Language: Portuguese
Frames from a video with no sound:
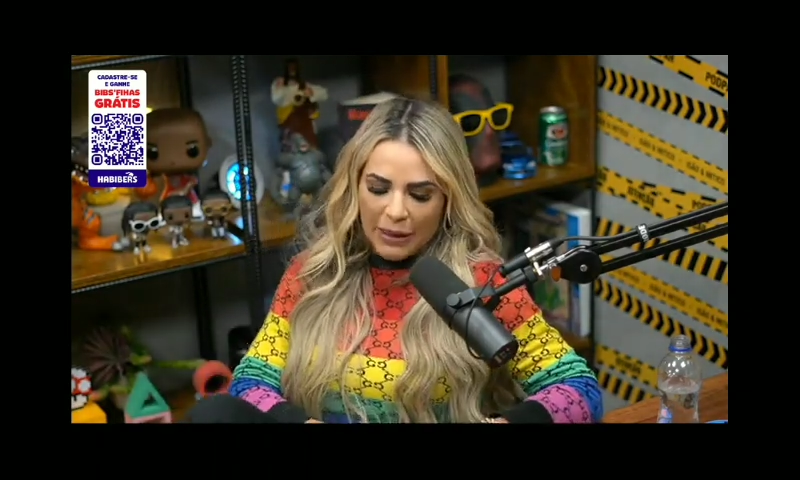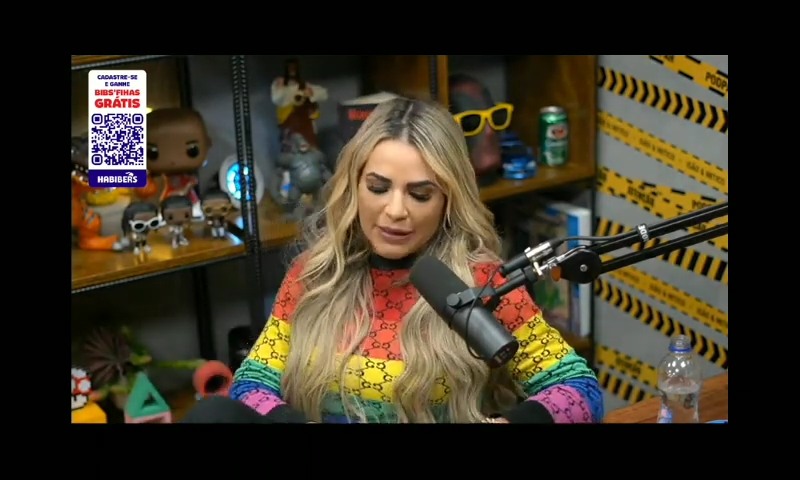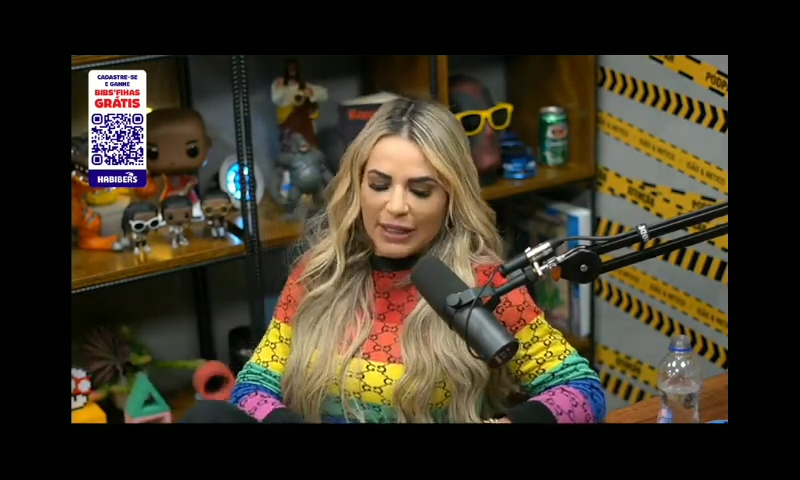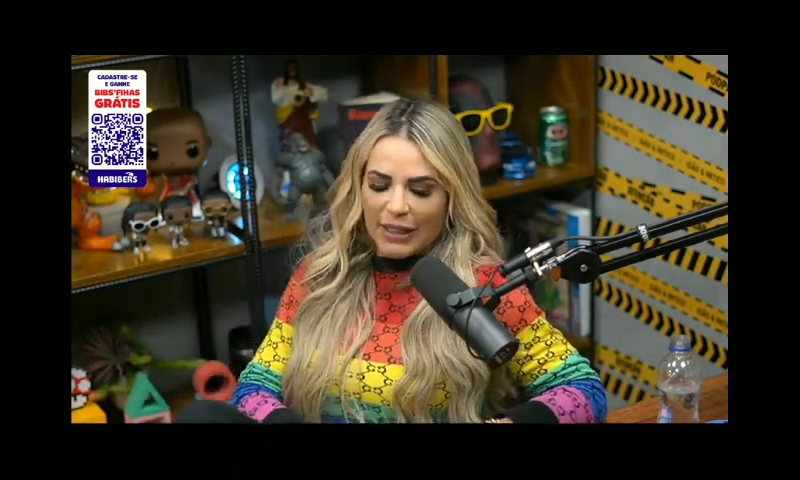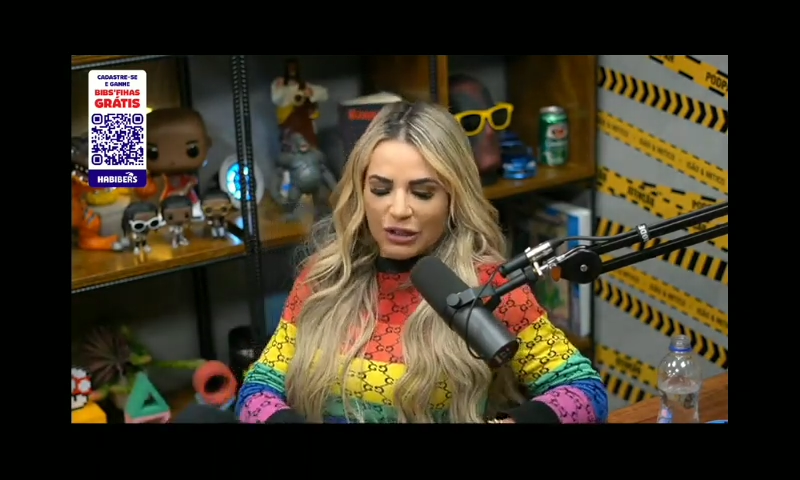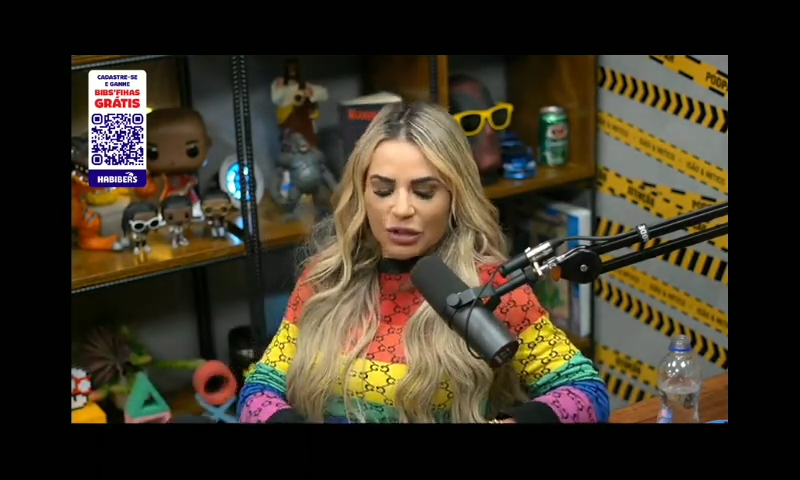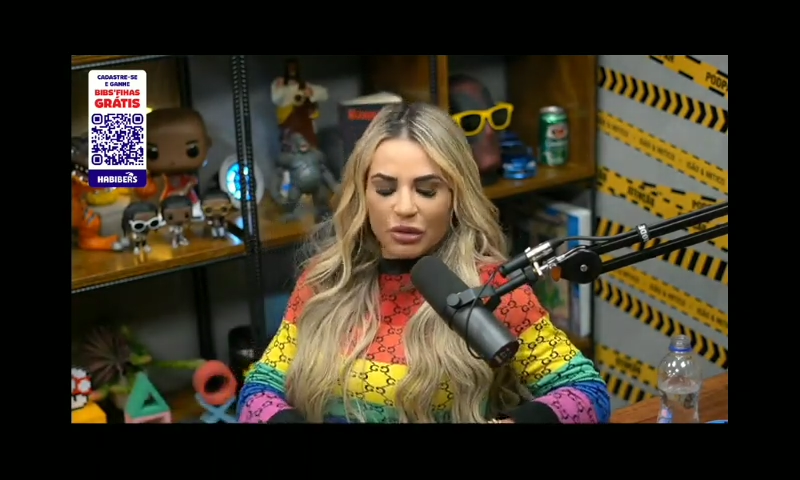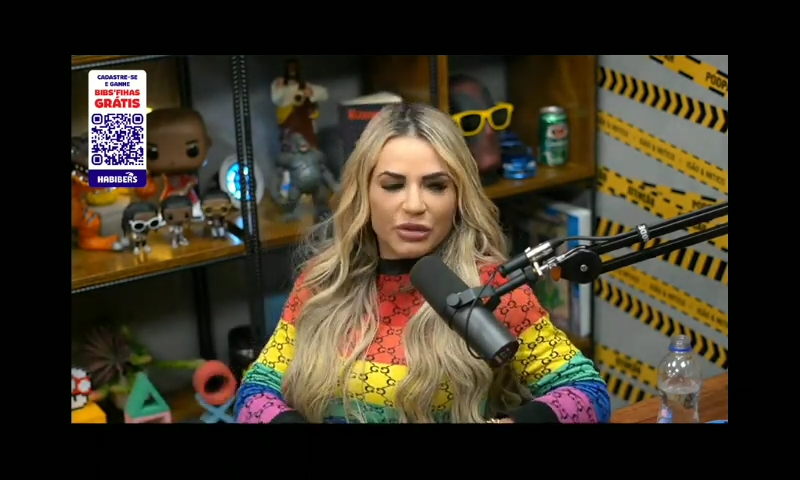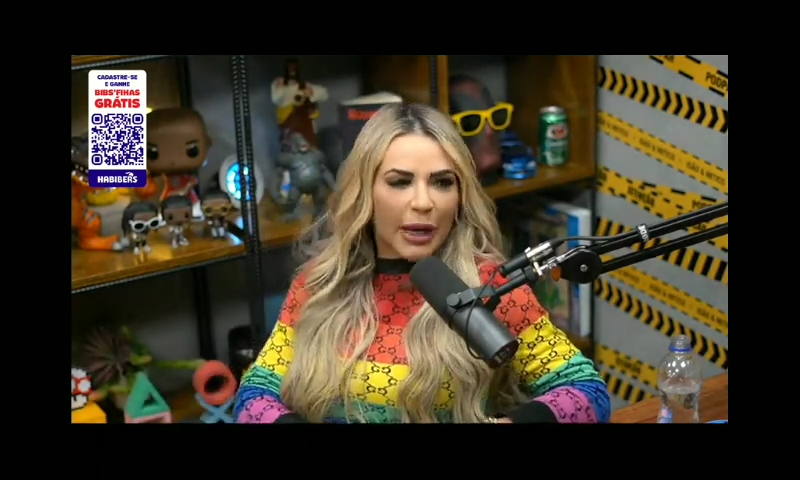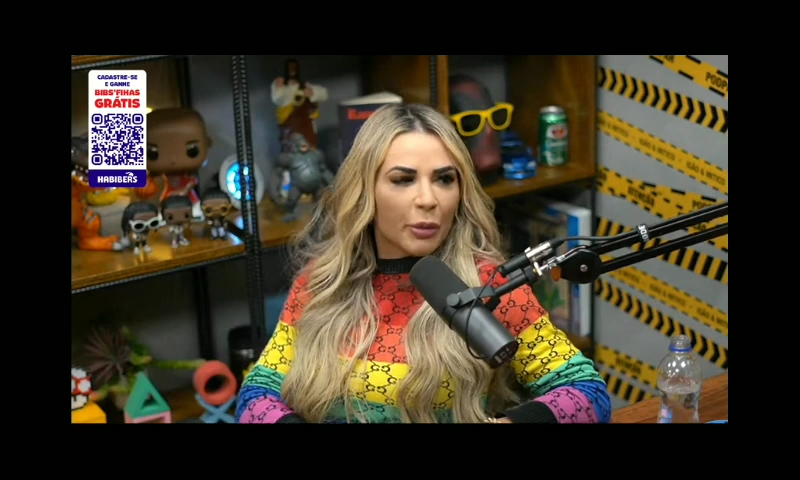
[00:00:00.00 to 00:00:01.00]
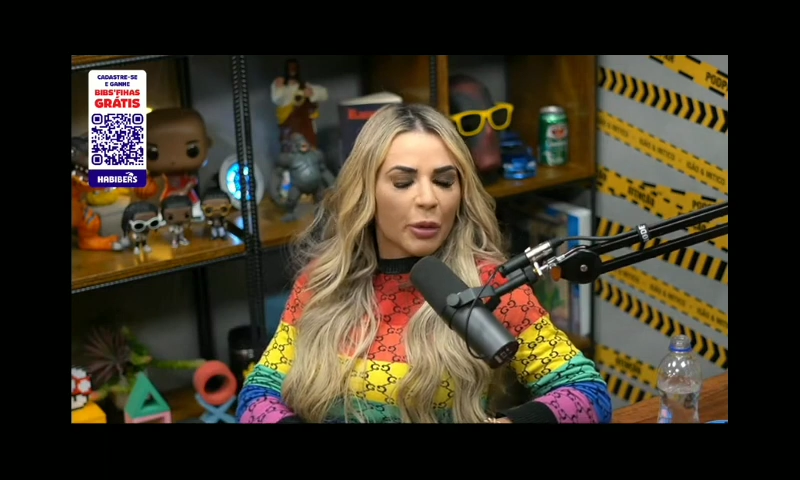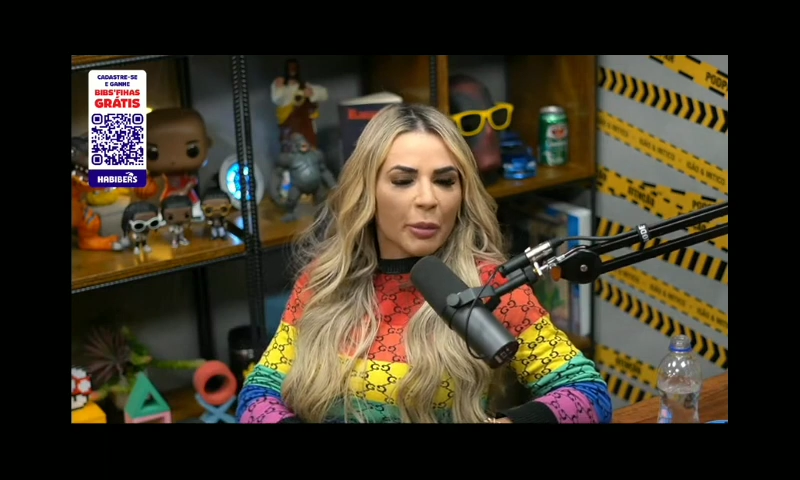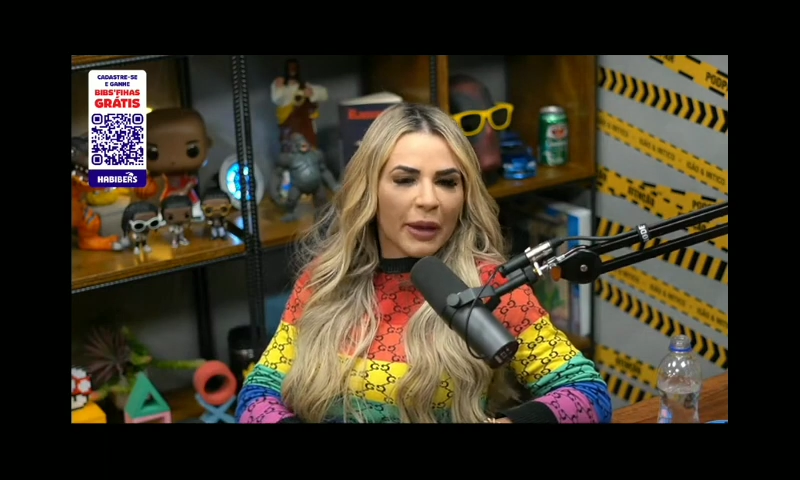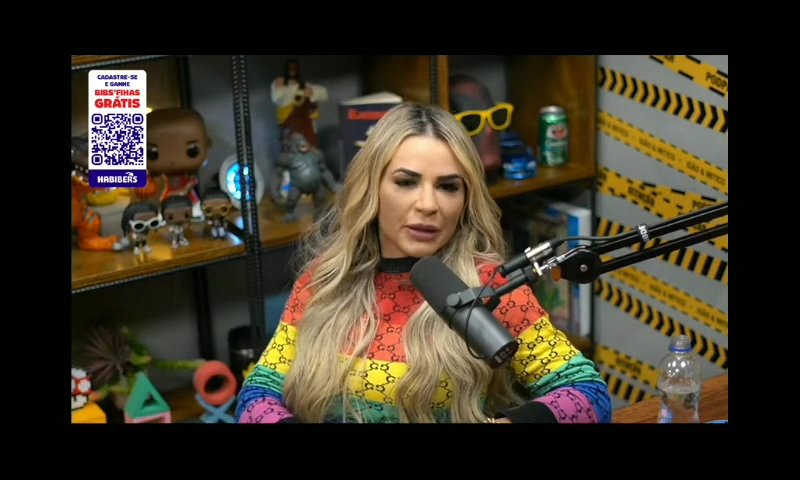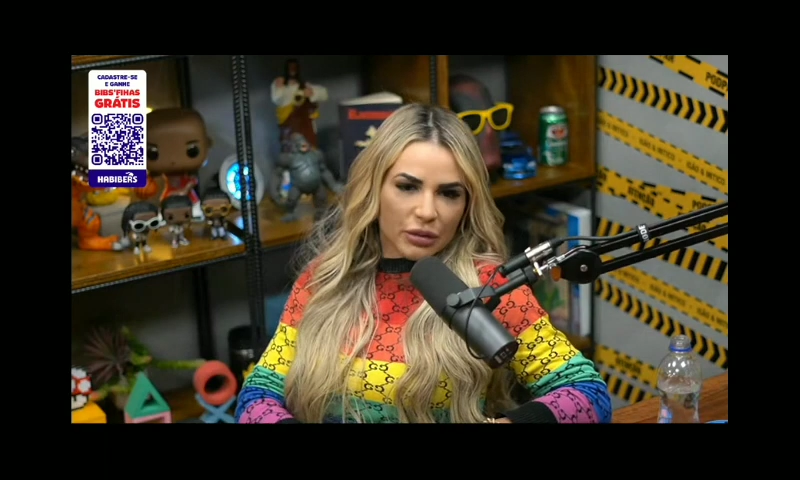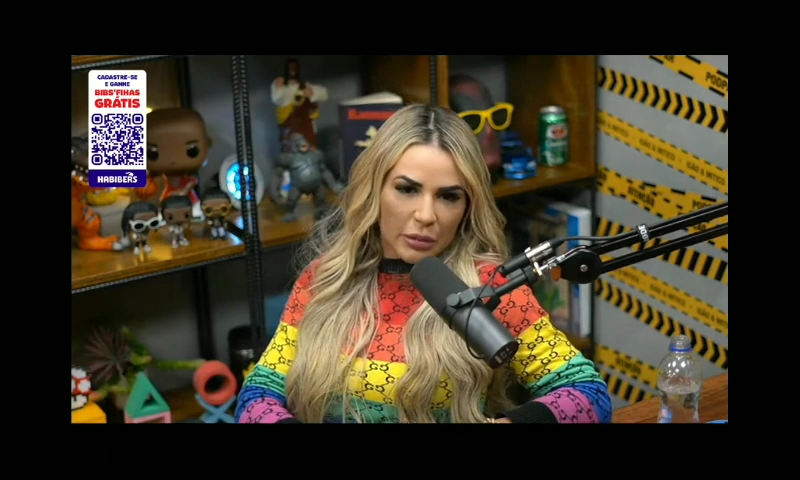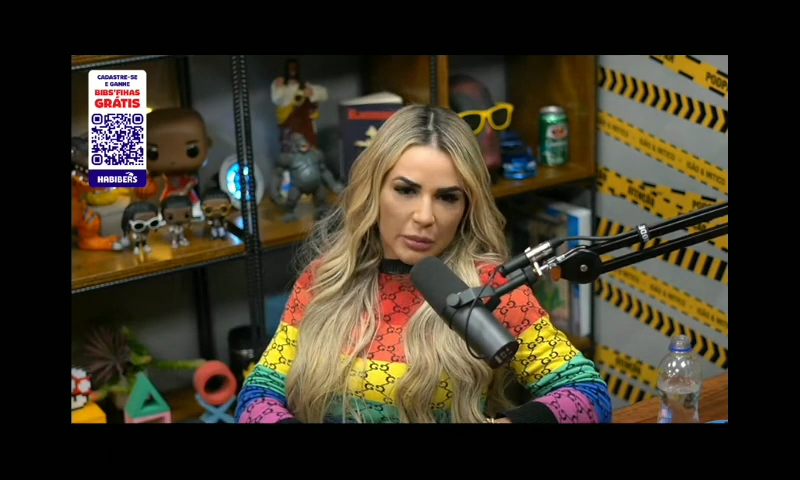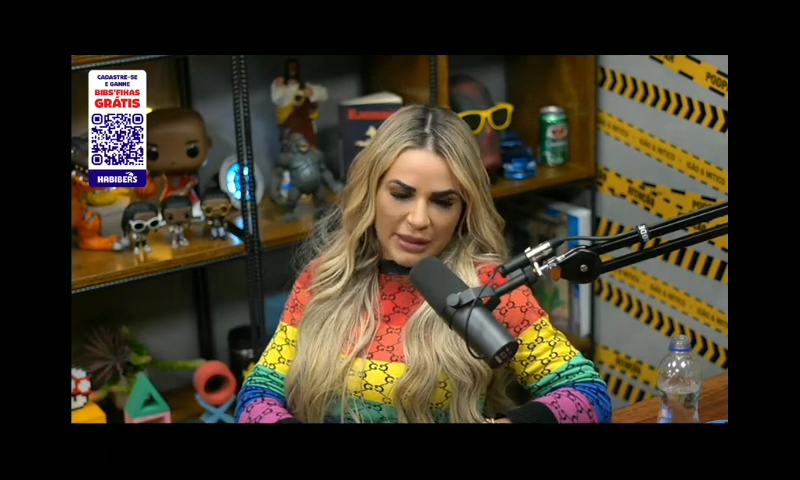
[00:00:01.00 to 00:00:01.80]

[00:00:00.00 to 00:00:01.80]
Mas aí a gente não sabe o momento.